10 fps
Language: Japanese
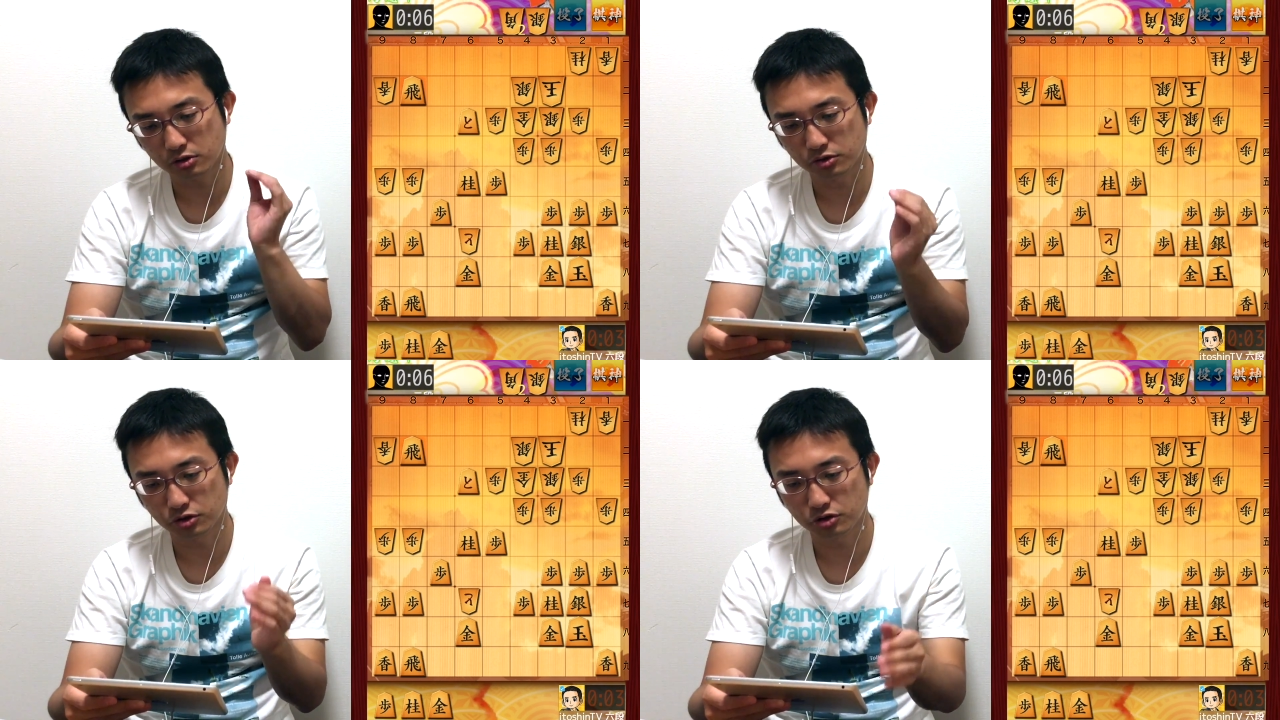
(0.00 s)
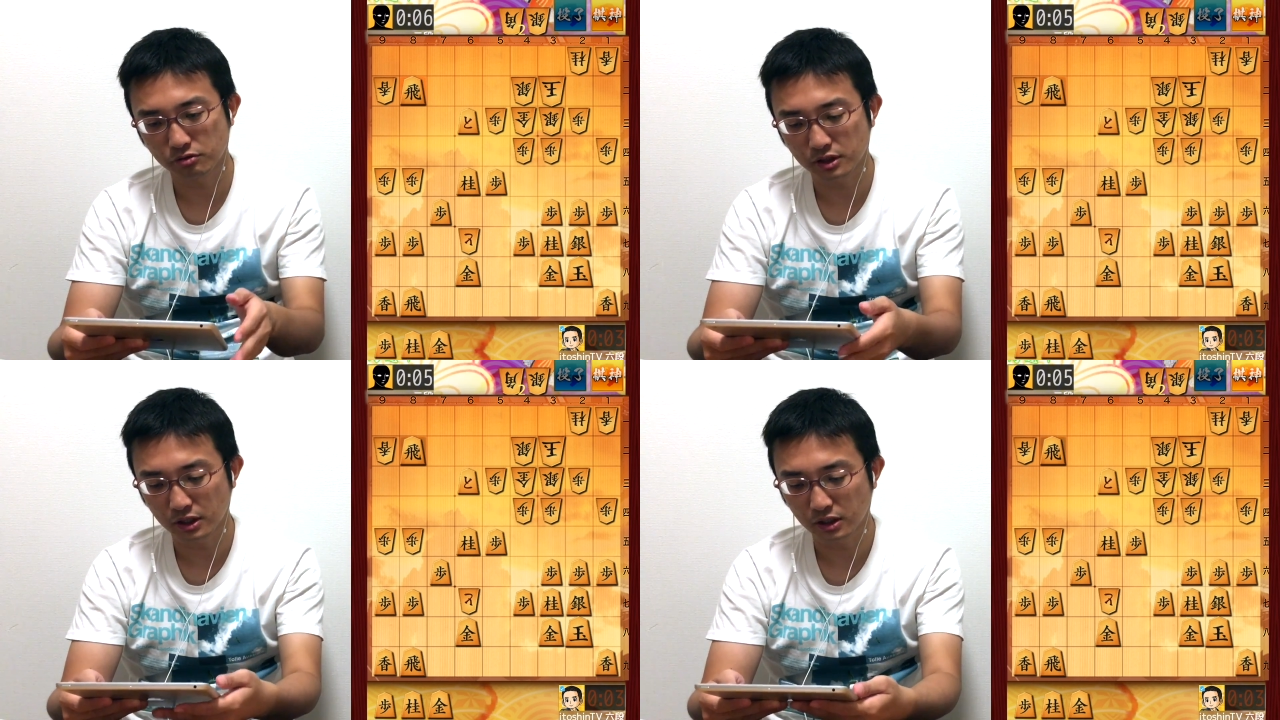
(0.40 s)
角の
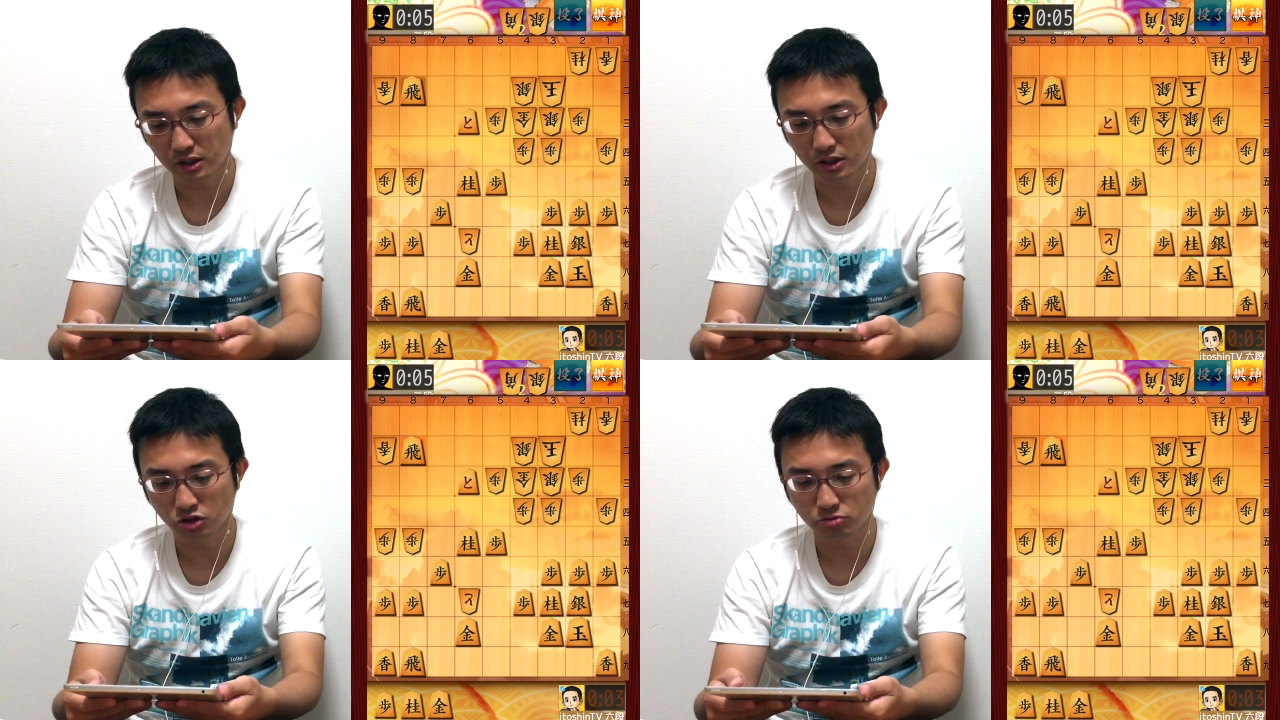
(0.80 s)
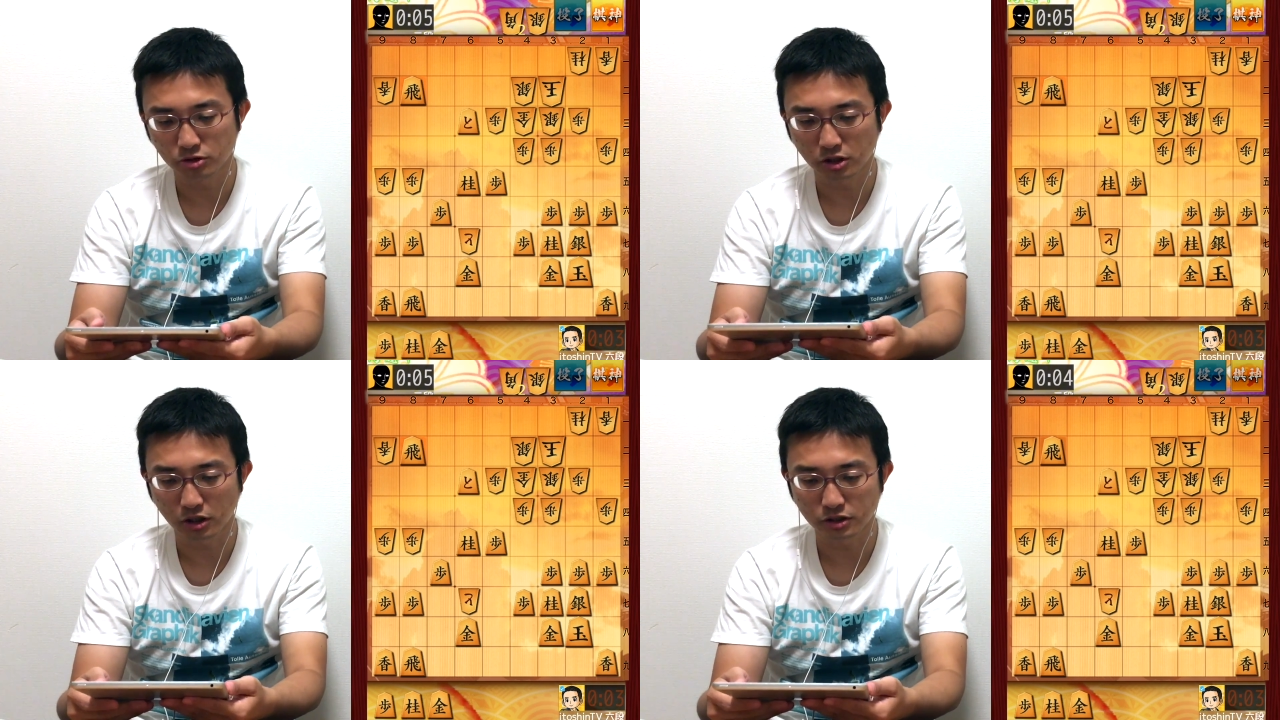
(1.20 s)
筋は大体大丈
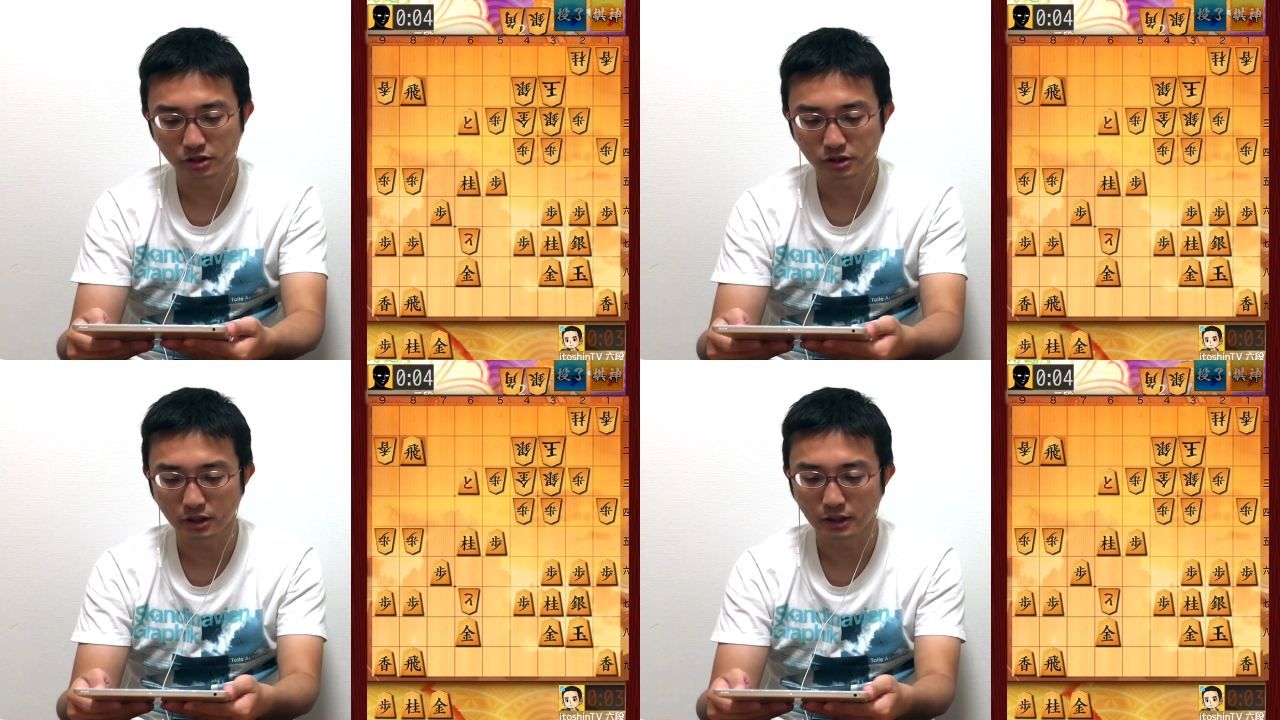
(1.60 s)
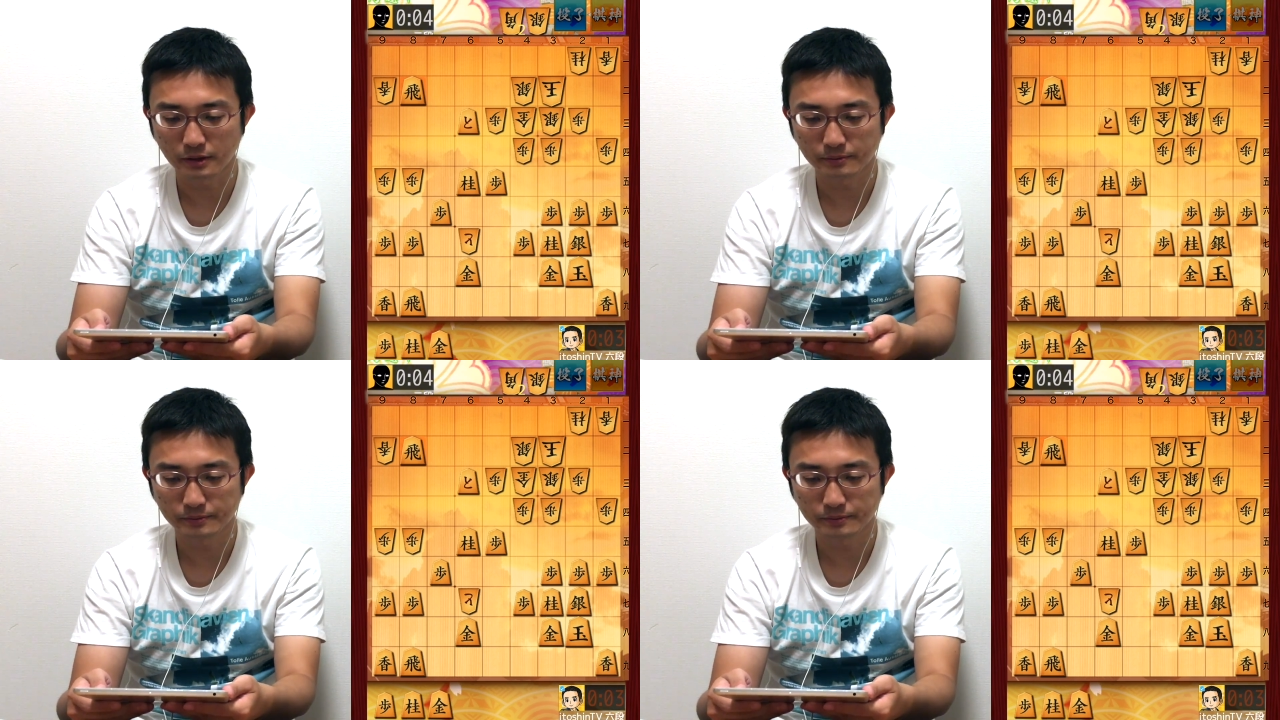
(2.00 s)
夫って感じですね。